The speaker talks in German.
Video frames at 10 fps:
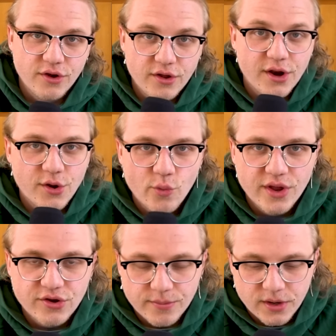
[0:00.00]
Oder oh, Nowhere
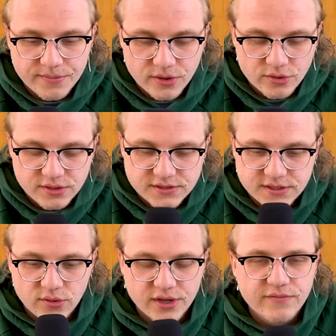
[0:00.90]
ein Doppel-Upload
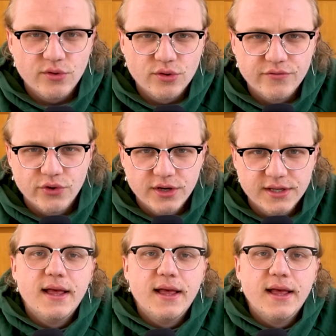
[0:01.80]
ist auch irgendwie ungewöhnlich.